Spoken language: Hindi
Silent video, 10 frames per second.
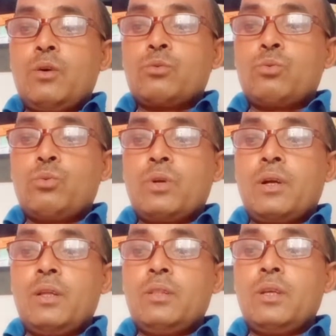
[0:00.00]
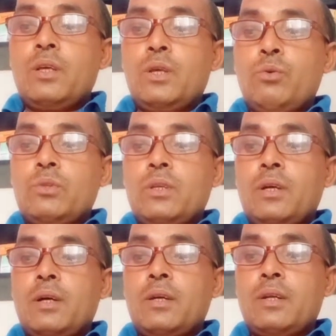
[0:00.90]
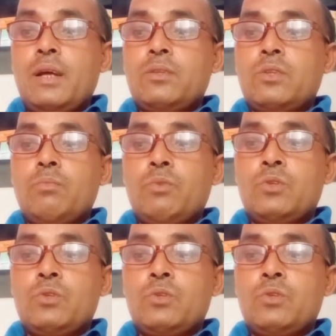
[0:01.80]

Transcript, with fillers: और दुर्गंध युक्त रक्त